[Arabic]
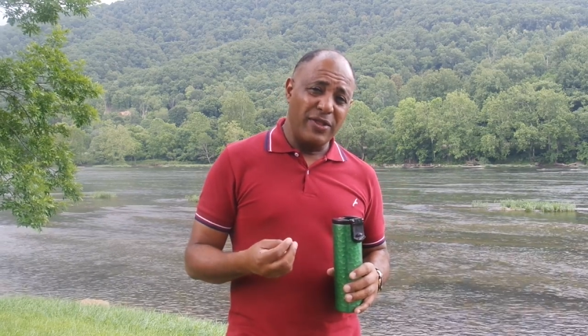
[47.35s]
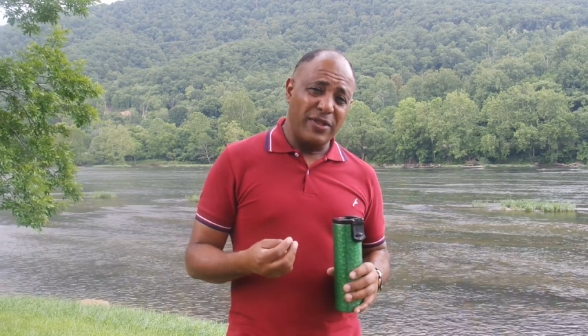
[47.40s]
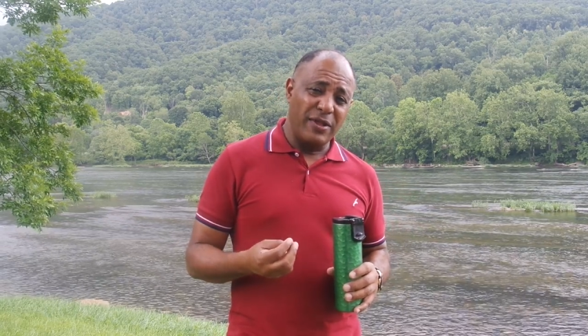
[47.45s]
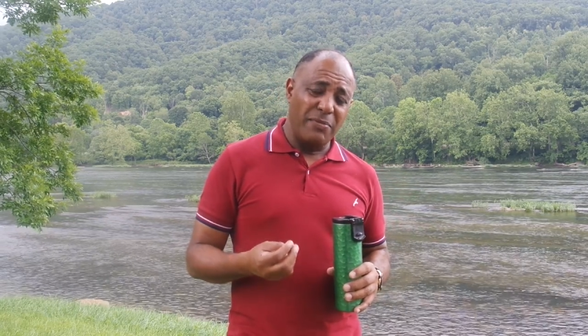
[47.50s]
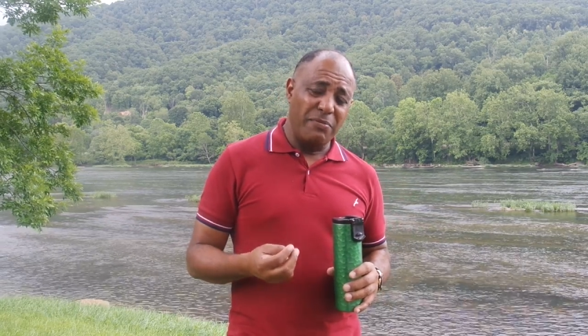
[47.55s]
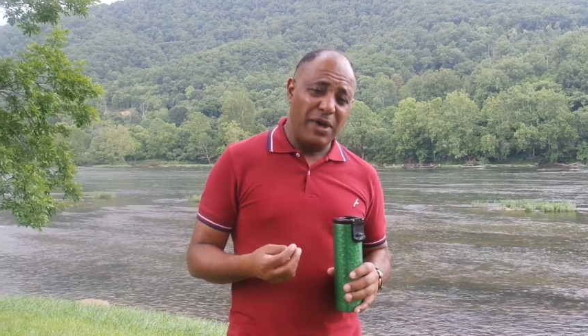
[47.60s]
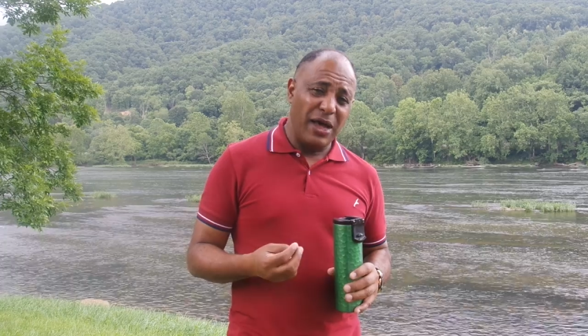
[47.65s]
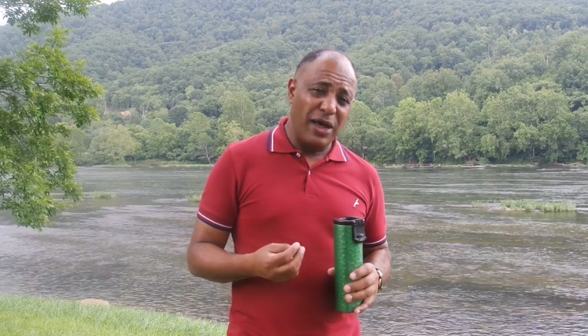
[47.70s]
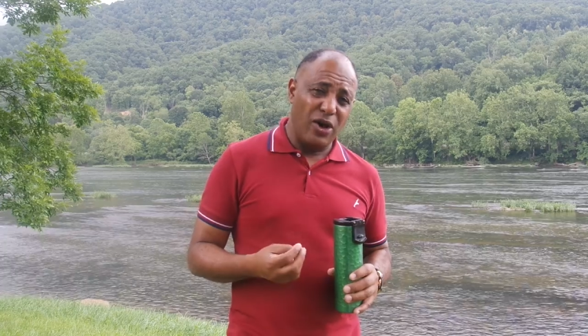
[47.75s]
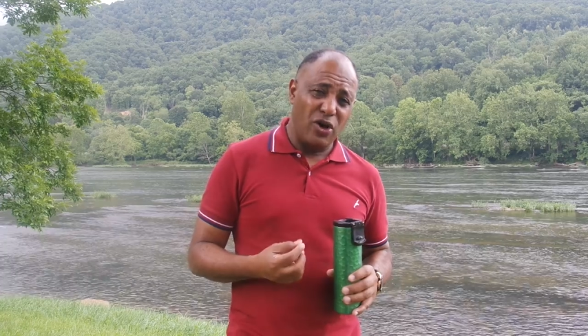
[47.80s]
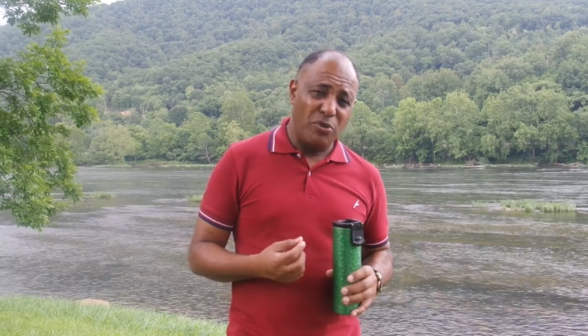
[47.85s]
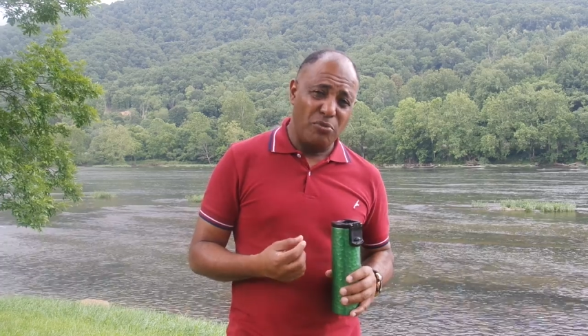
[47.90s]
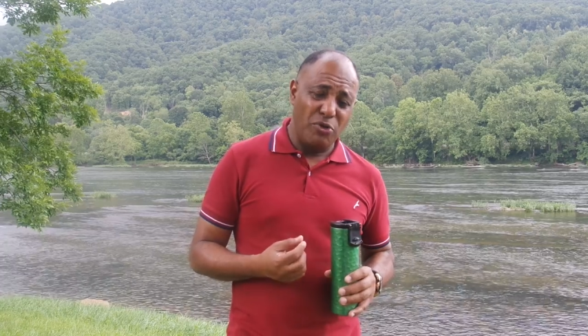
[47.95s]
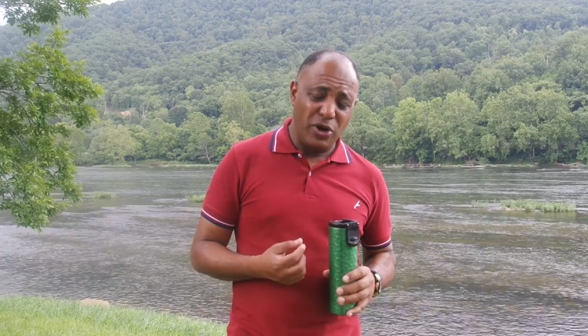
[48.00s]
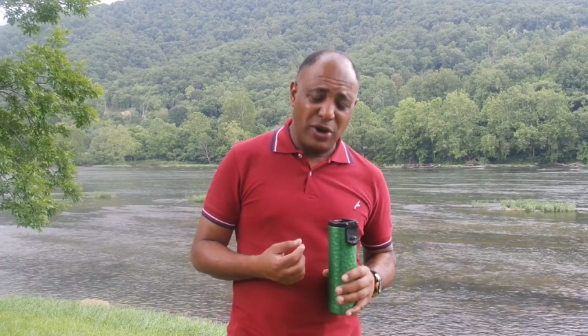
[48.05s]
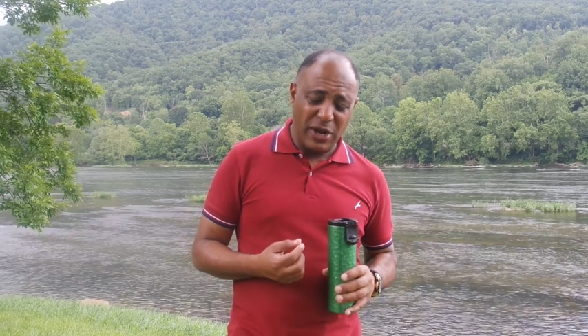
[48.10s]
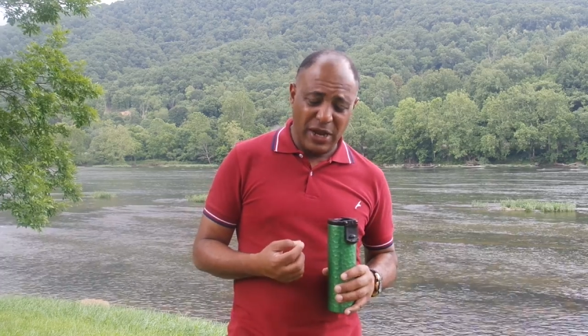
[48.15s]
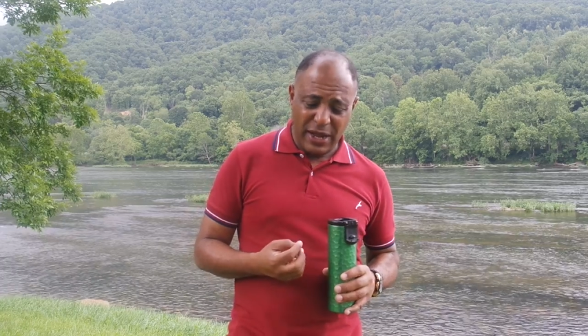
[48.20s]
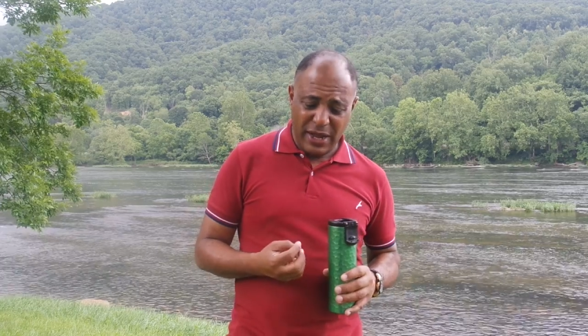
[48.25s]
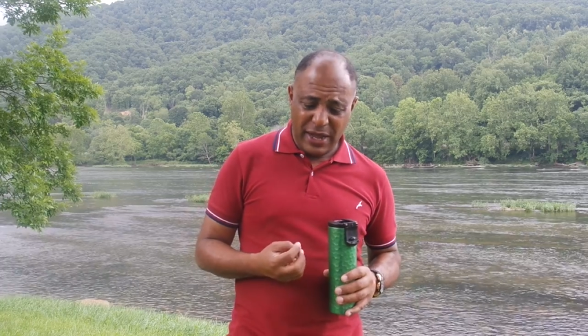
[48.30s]
تسمى
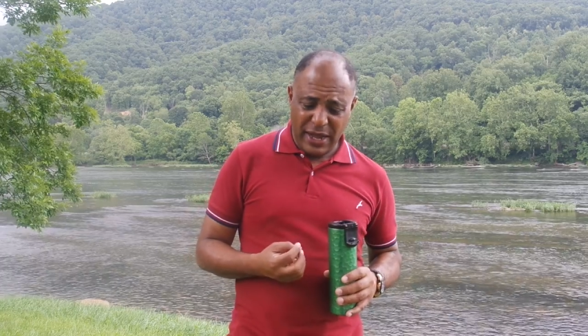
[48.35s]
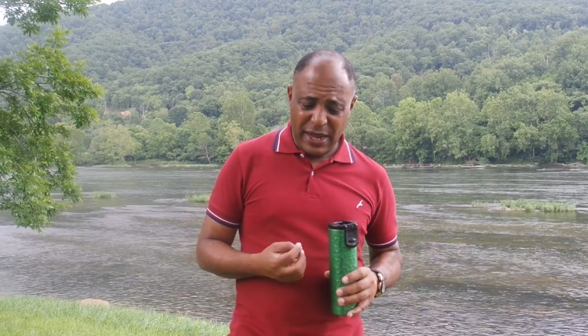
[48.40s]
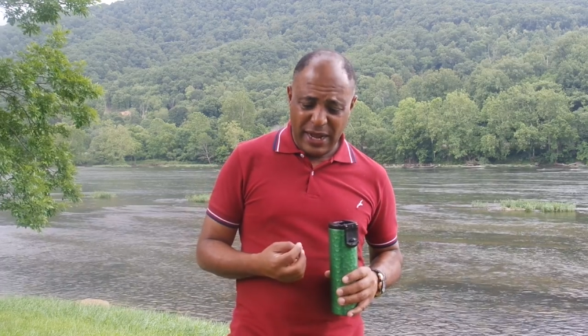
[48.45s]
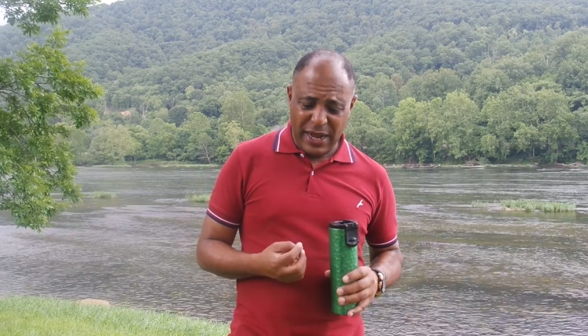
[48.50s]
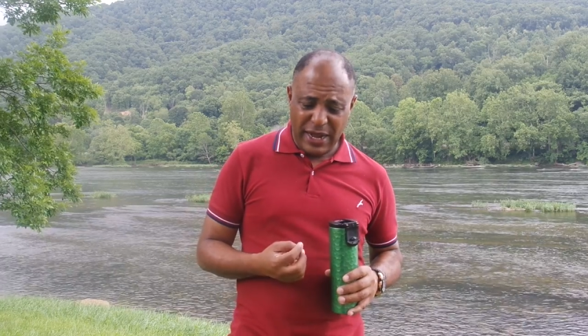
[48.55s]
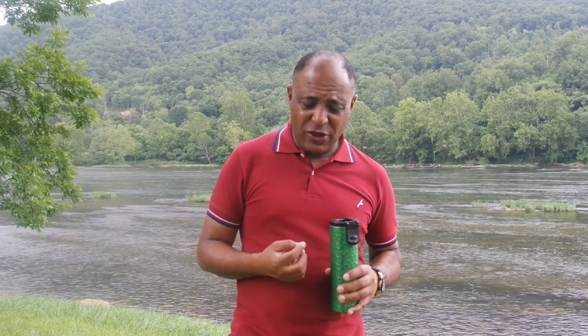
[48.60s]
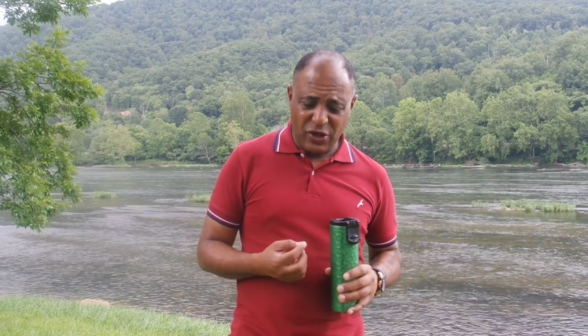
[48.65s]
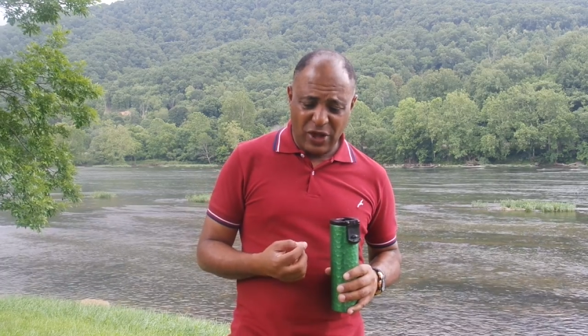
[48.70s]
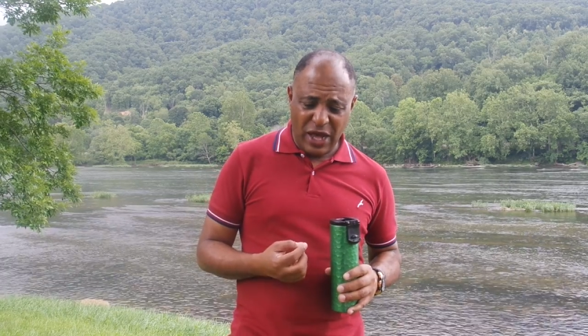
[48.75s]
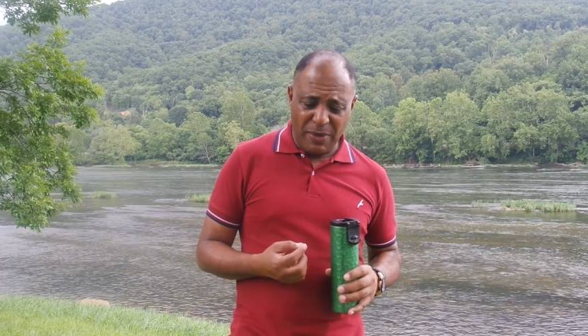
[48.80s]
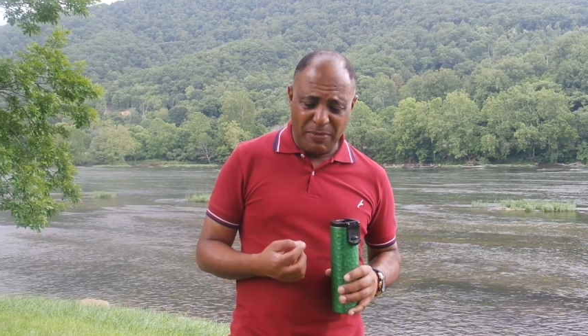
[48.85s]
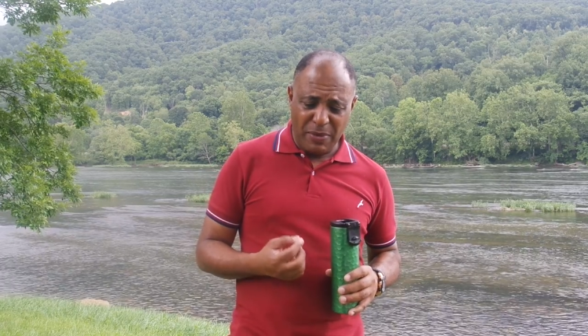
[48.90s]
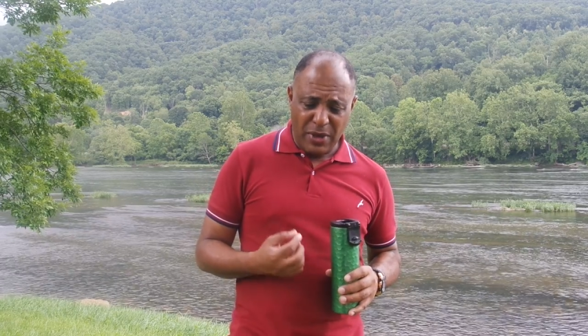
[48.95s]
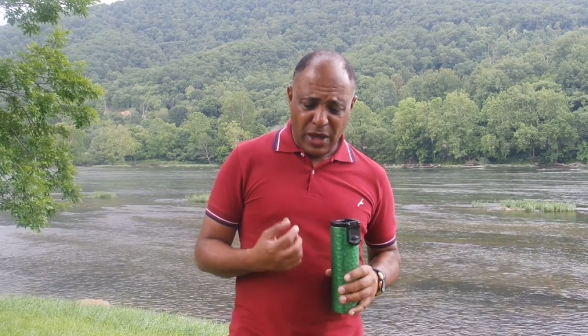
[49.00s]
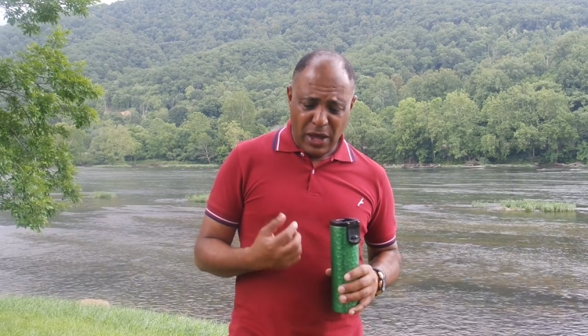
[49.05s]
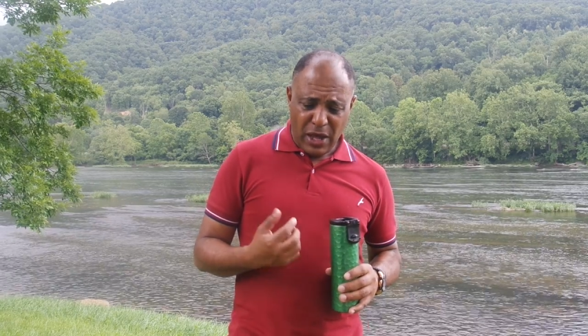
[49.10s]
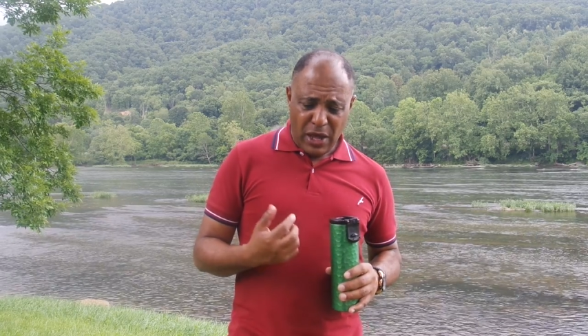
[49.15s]
هرمون الإنجاب